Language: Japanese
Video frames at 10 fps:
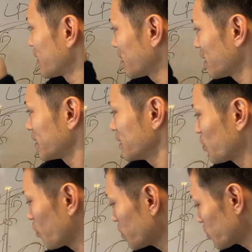はい、で
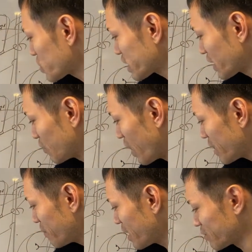ここの下に Y
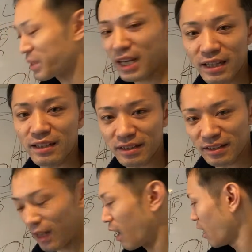メールみたいな書いてあるん
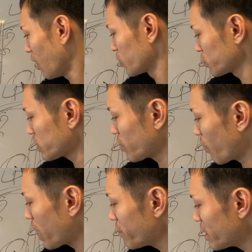だあ与沢さん
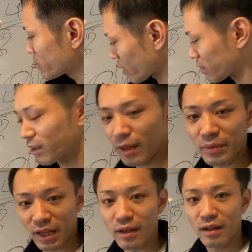Y メール使ってんだみ
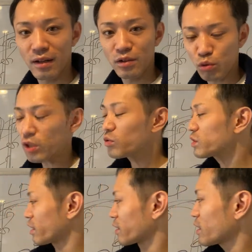たいなそりゃそう
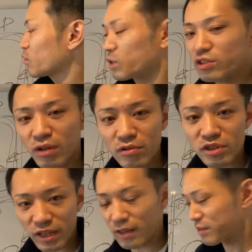さな結構リストある
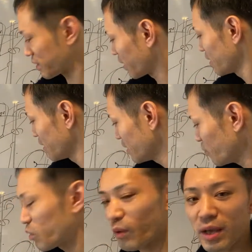しなっつってで
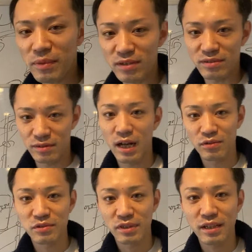僕 Y メールあ
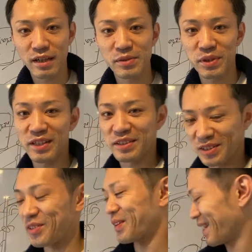の使い始めたんですけど
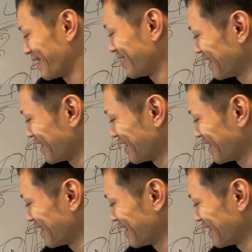そっから